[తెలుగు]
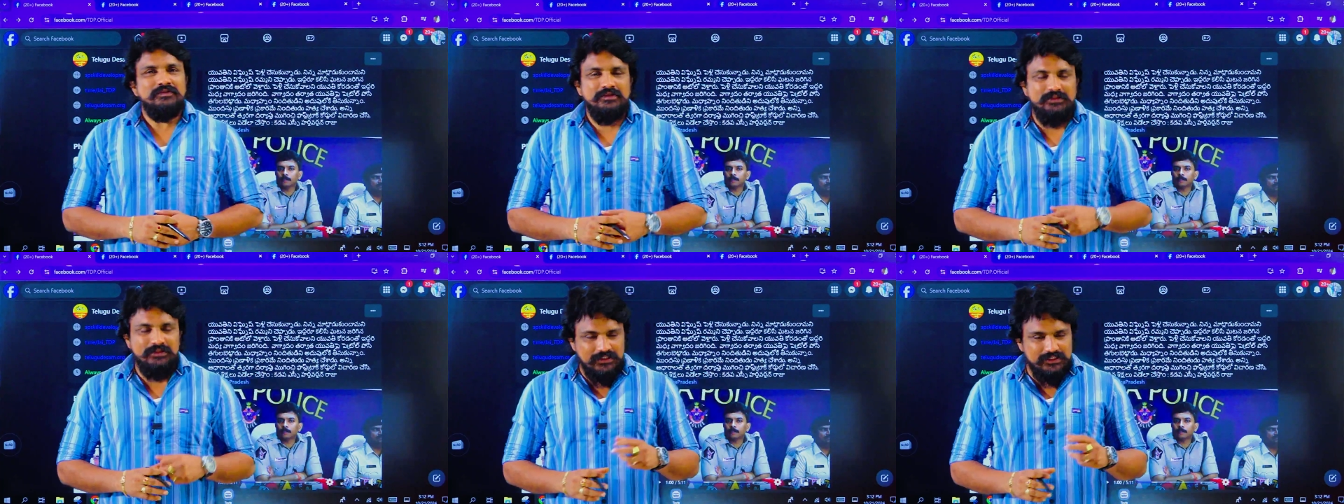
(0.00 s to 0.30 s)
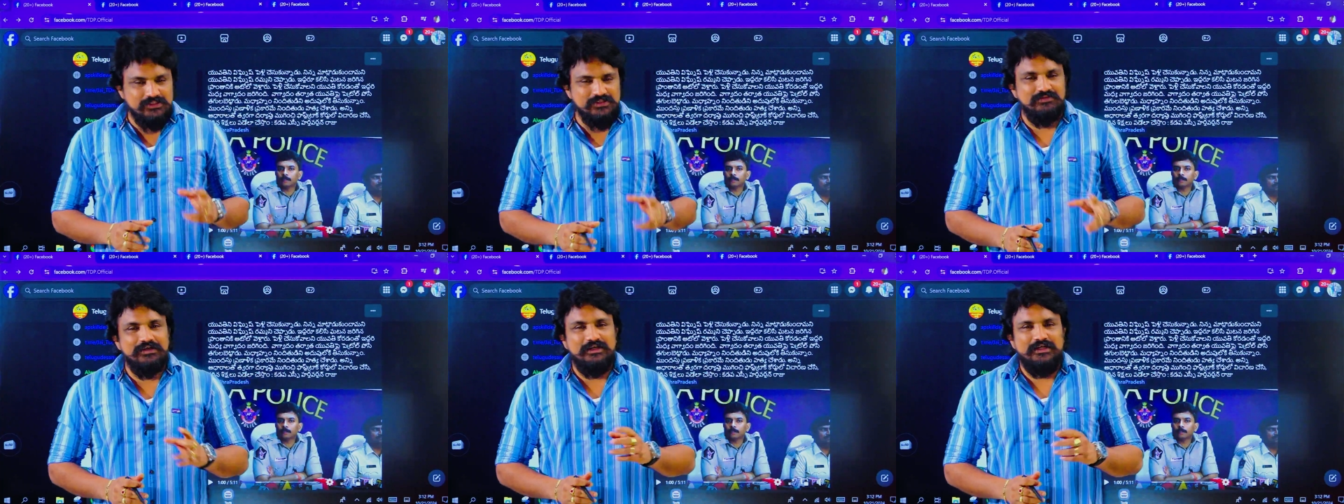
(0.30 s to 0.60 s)
ఇది
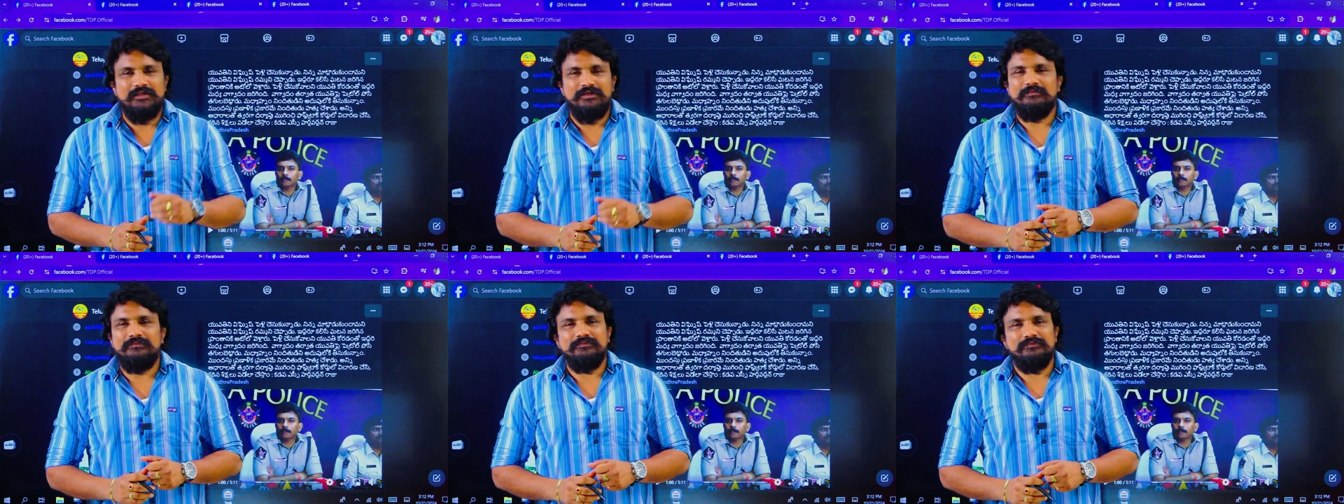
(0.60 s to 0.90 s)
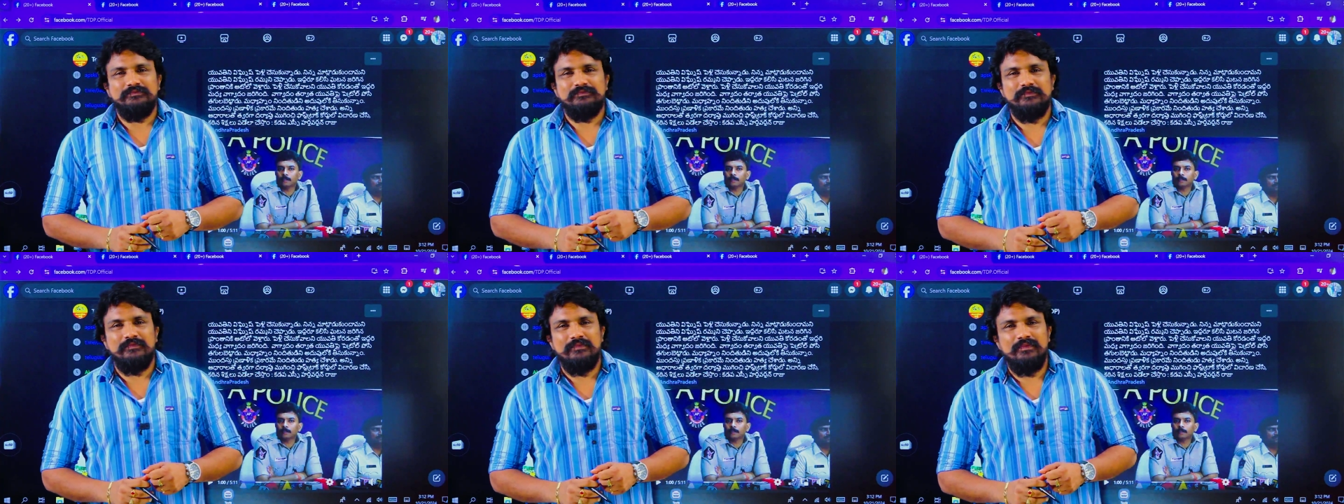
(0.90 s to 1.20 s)
నిజమండి
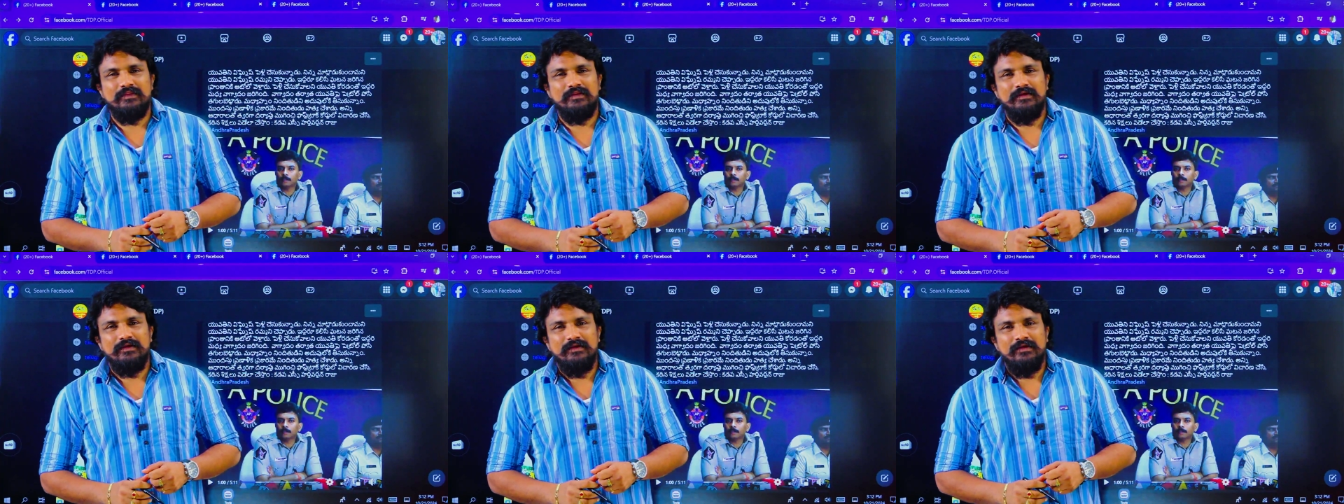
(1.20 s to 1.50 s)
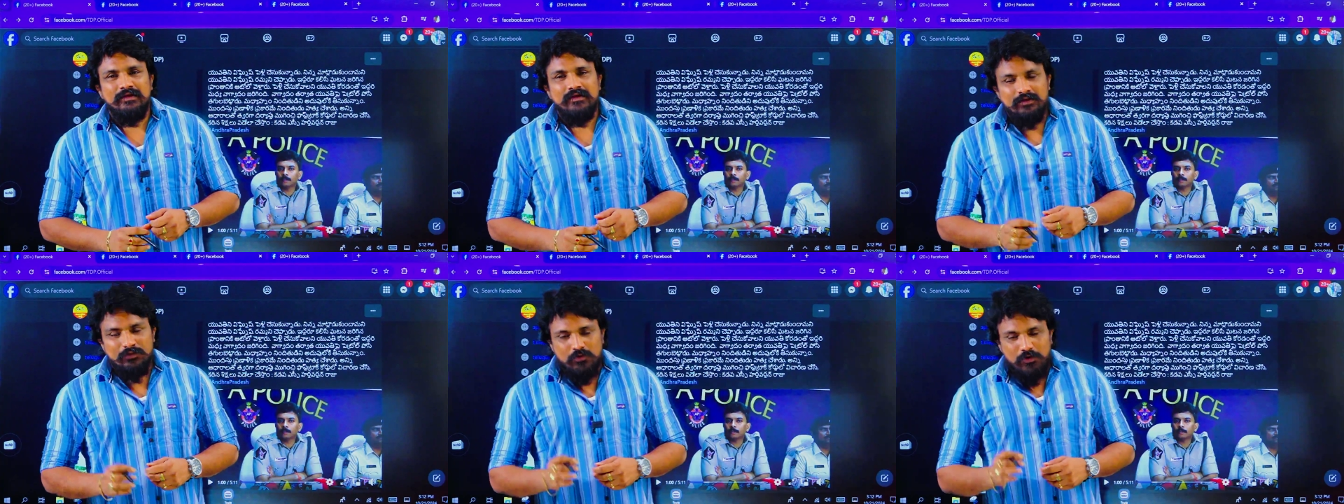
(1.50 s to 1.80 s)

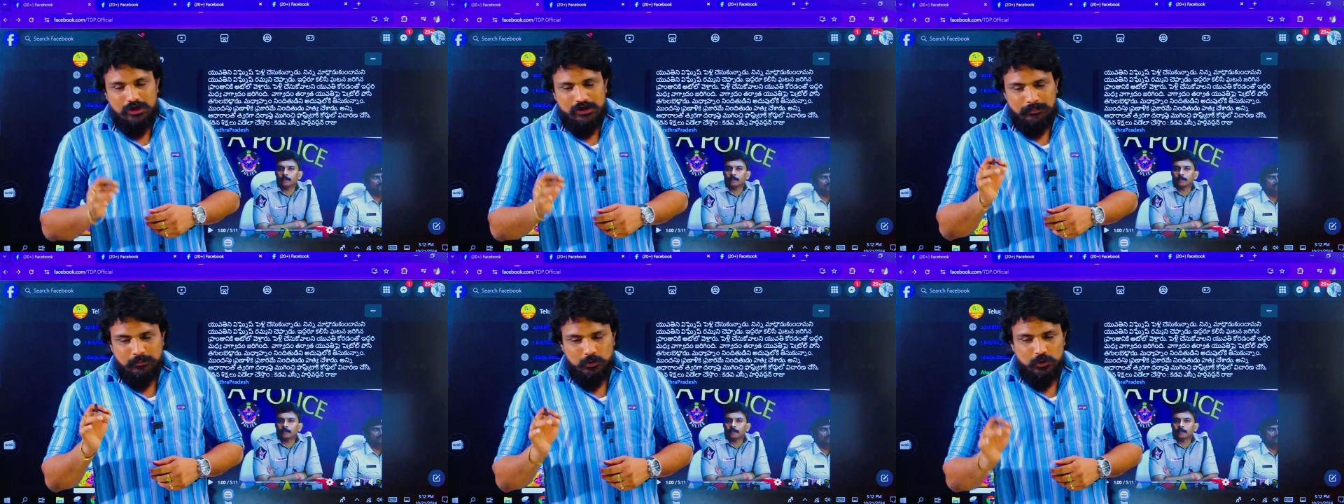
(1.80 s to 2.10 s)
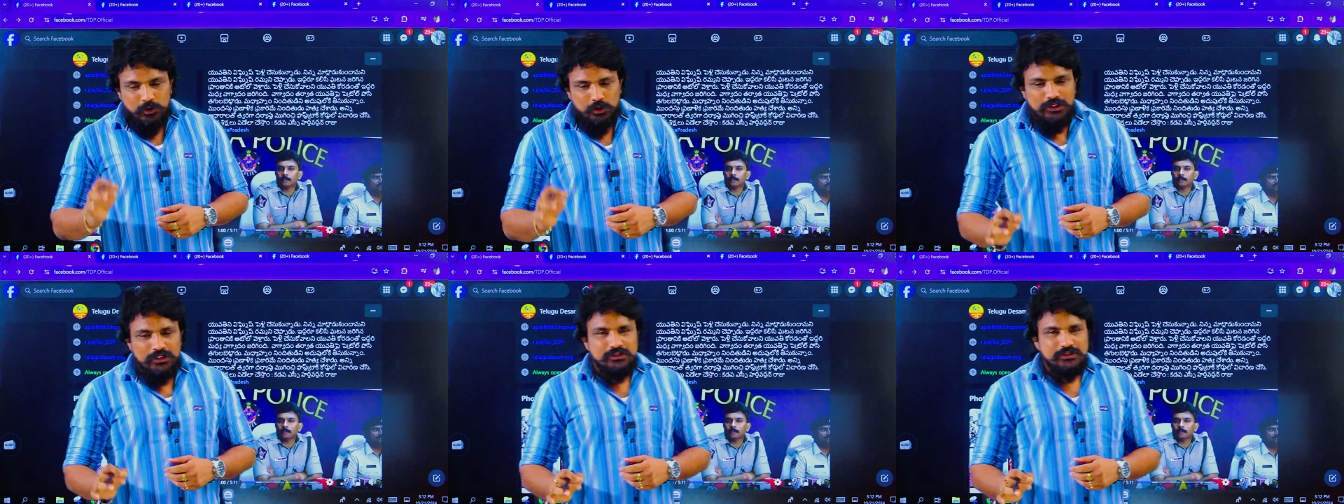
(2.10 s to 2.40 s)
ఒక
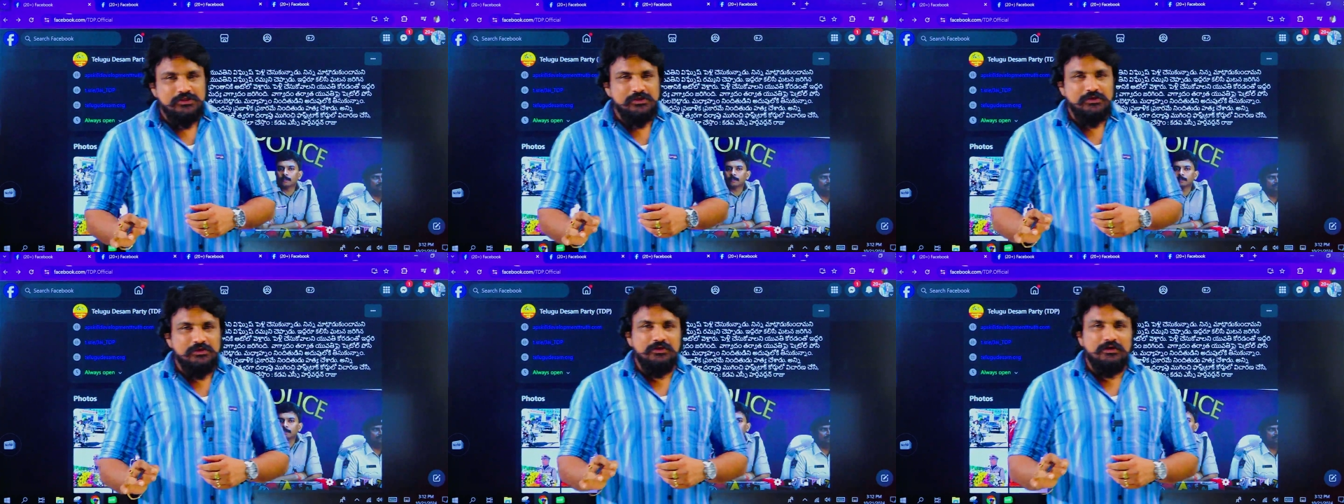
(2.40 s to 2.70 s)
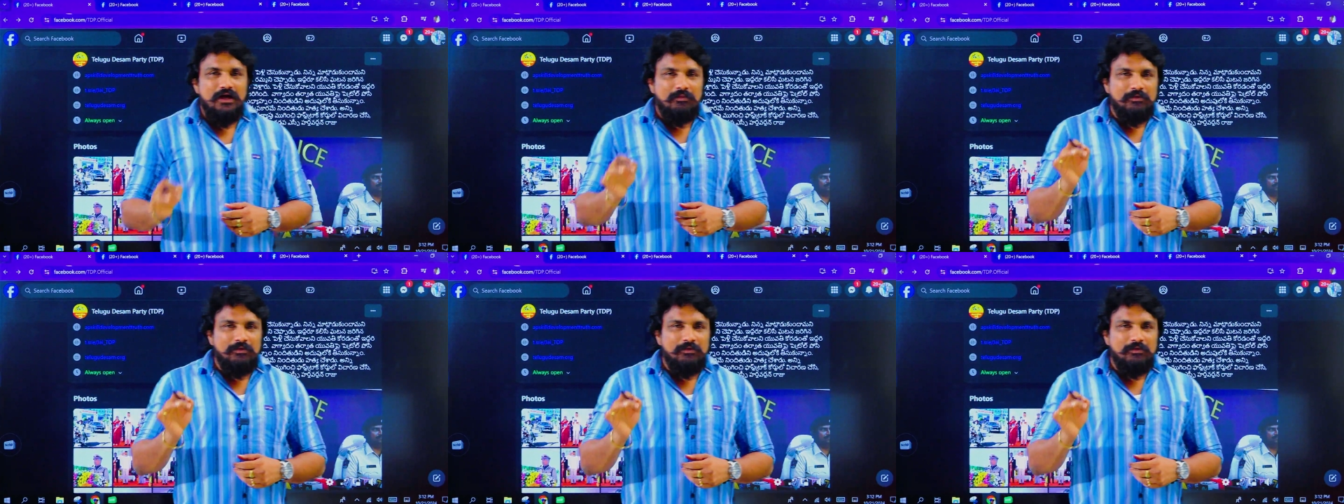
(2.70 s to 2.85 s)
పోలీసు